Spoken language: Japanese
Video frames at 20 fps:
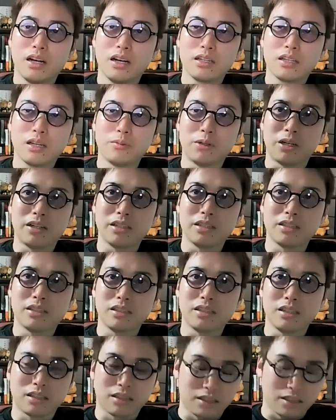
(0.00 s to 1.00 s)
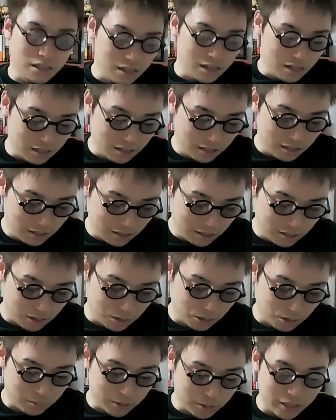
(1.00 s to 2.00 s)
朝も配信やって、
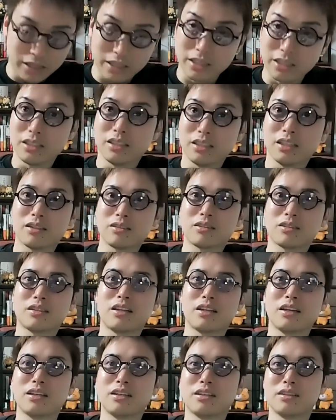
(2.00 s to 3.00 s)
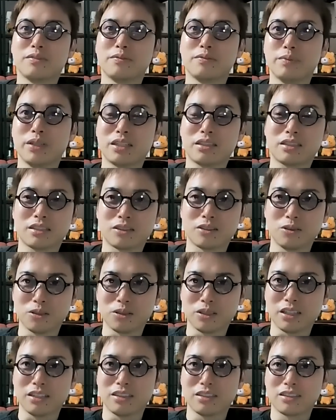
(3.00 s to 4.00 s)
夜も配信やるって、めっちゃす
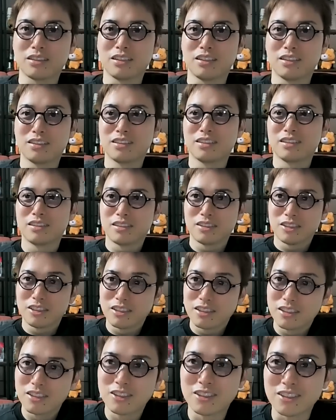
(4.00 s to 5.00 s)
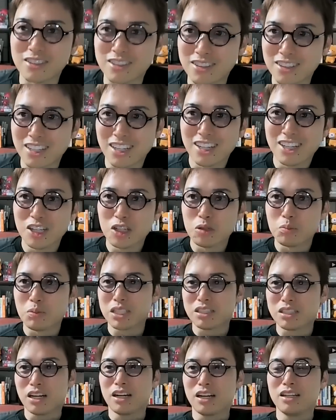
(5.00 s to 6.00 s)
ごくないですか？うん。
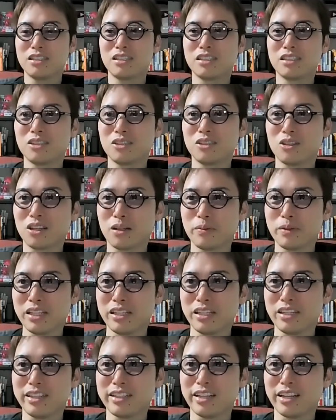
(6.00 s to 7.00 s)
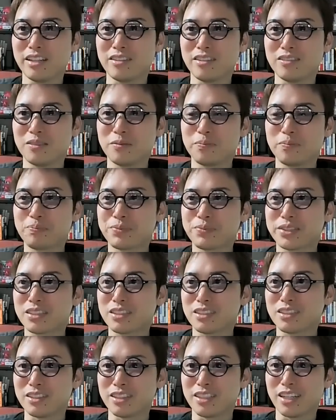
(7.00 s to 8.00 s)
マジ配信のために生きている
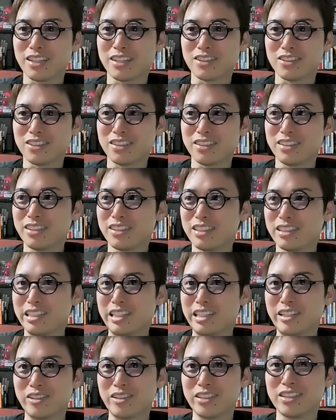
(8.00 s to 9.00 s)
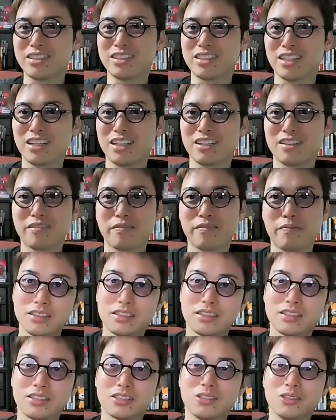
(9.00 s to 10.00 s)
ぐらいの勢いですね。
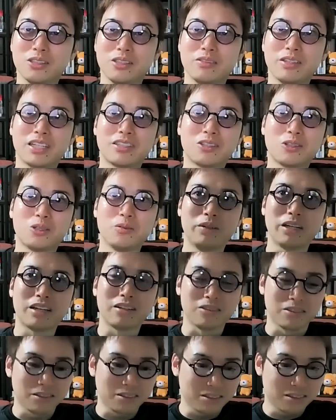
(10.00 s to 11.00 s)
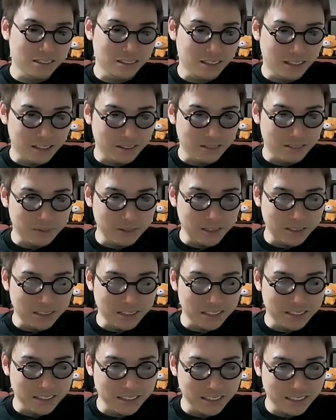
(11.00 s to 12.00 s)
すごいわ。そこまでの、あれは難
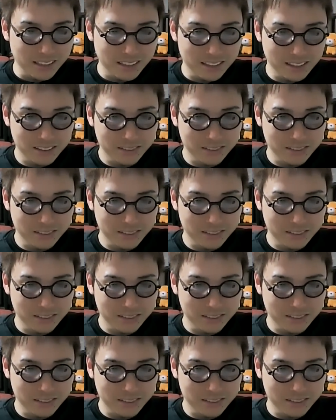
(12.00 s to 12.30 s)
しい。